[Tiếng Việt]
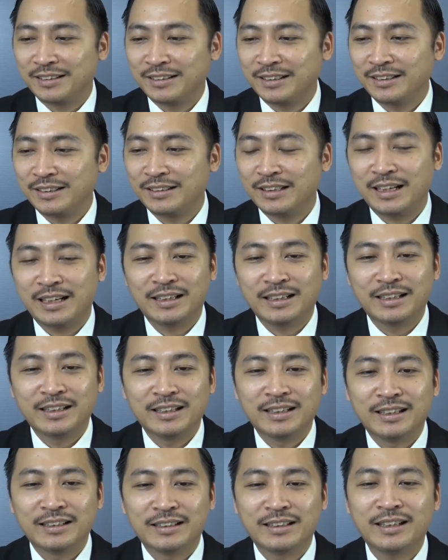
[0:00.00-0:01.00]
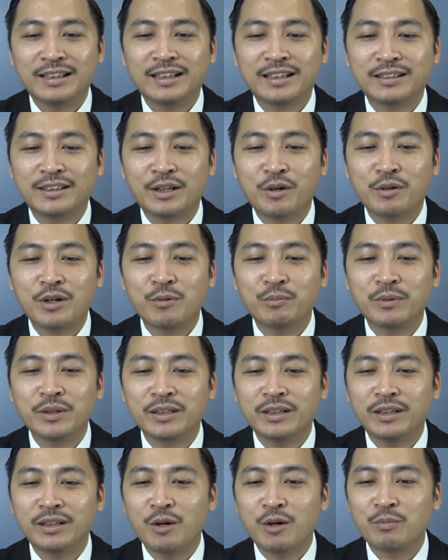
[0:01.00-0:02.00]
đấy chứ nên là nếu không thì
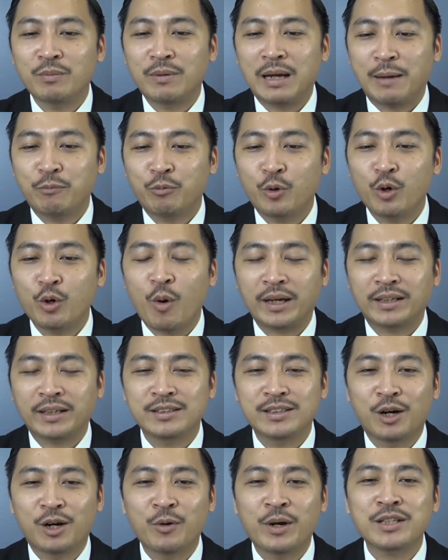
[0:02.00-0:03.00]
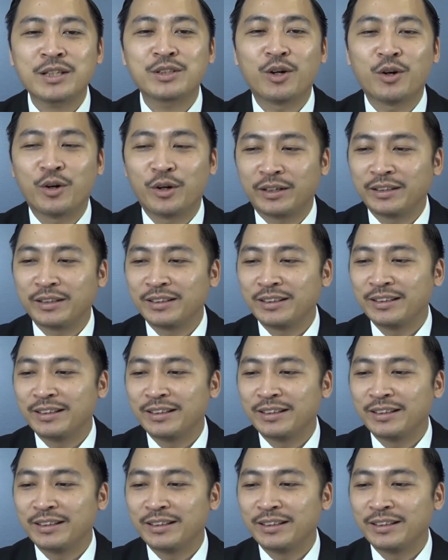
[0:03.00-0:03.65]
những ông làm quy hoạch giàu hết rồi